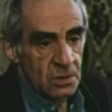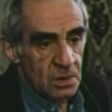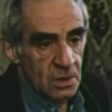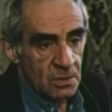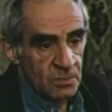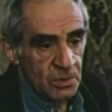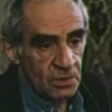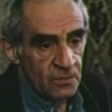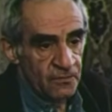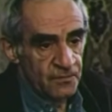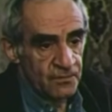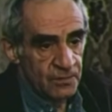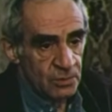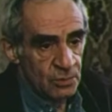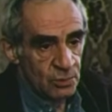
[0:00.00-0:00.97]
Нет, я
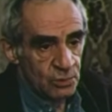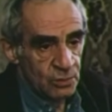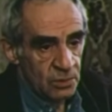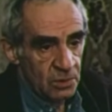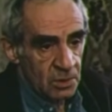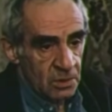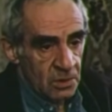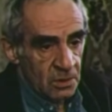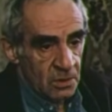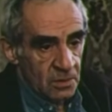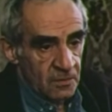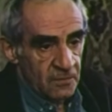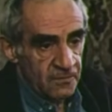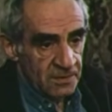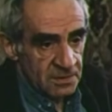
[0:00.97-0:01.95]
имел в виду
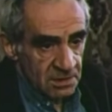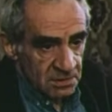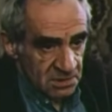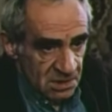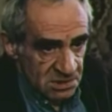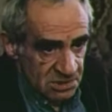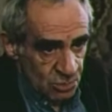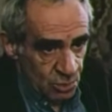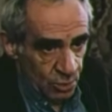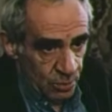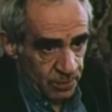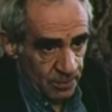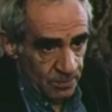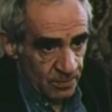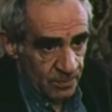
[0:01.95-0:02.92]

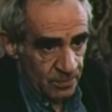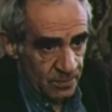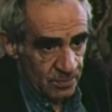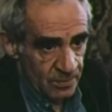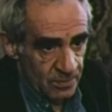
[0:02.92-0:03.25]
фонендоскопом.